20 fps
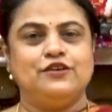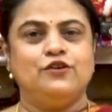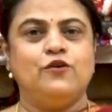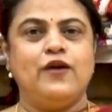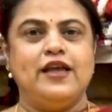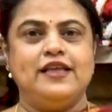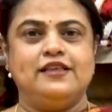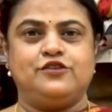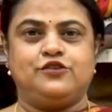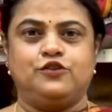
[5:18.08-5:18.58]
जीरो
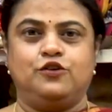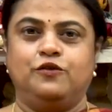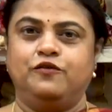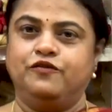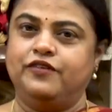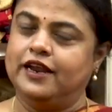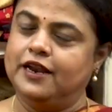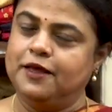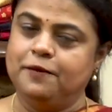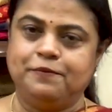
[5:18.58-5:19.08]
एट जीरो
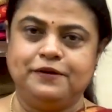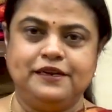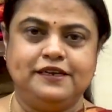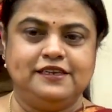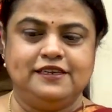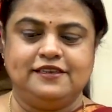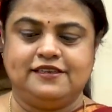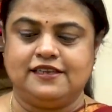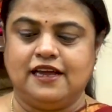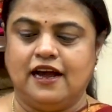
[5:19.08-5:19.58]
वेरी
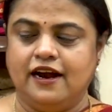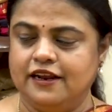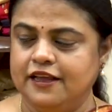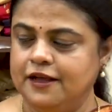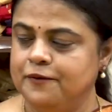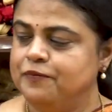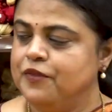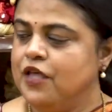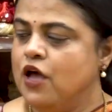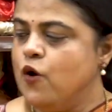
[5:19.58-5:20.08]
प्रिटी साड़ी
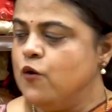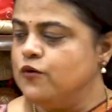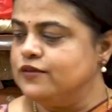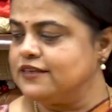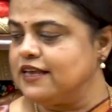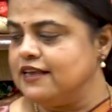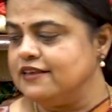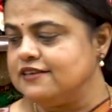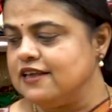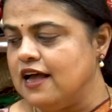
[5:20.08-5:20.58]

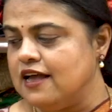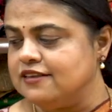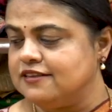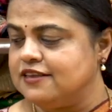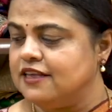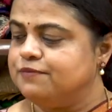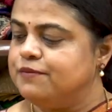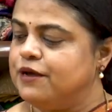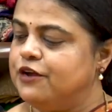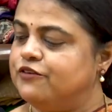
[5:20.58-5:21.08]
उसके साथ
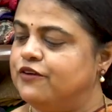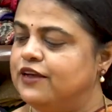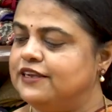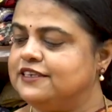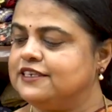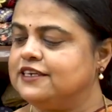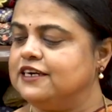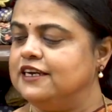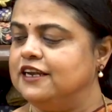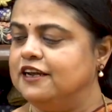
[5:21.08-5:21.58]
साथ मैं
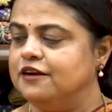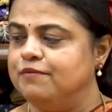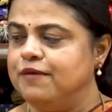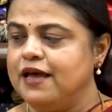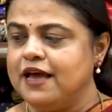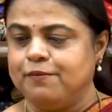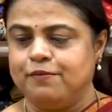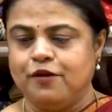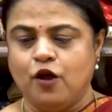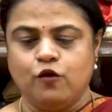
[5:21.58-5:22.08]
रेड कलर में
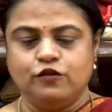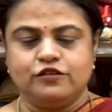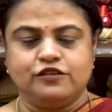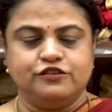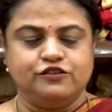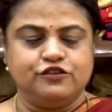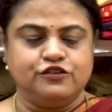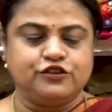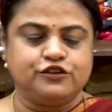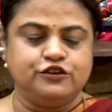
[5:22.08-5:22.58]
एक ब्लाउज
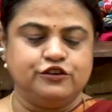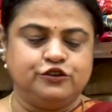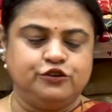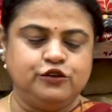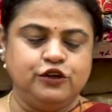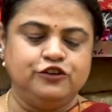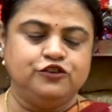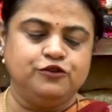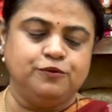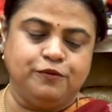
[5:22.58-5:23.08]
सजेस्ट करती
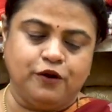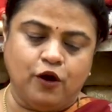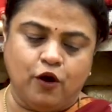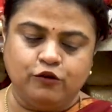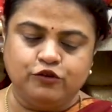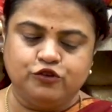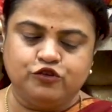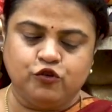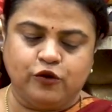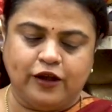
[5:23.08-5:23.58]
हूँ ये जो
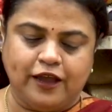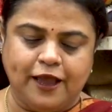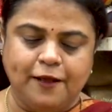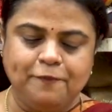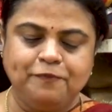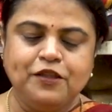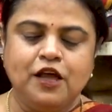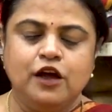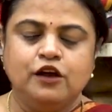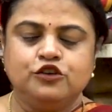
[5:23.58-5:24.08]
ब्लाउज जो है
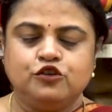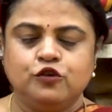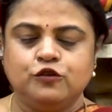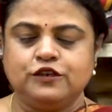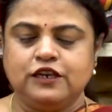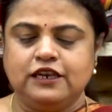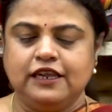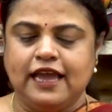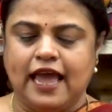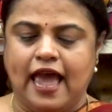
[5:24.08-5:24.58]

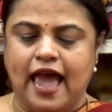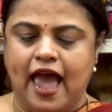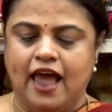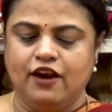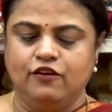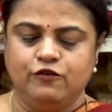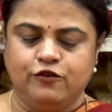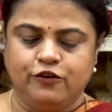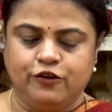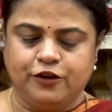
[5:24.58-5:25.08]
टोटली
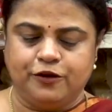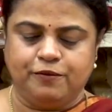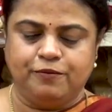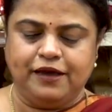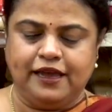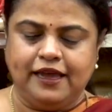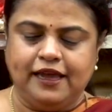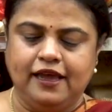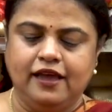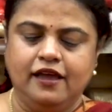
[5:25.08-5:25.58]
हैंड वर्क
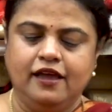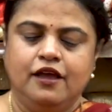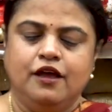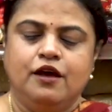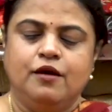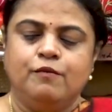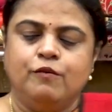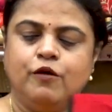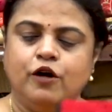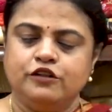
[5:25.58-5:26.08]
में है
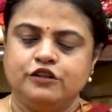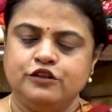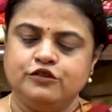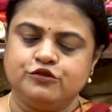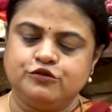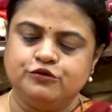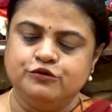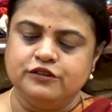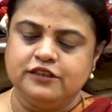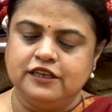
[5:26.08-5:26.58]
बहुत ही
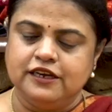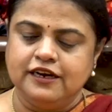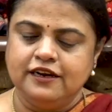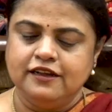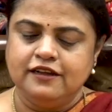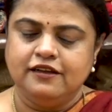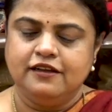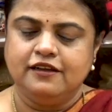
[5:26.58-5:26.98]
सुंदर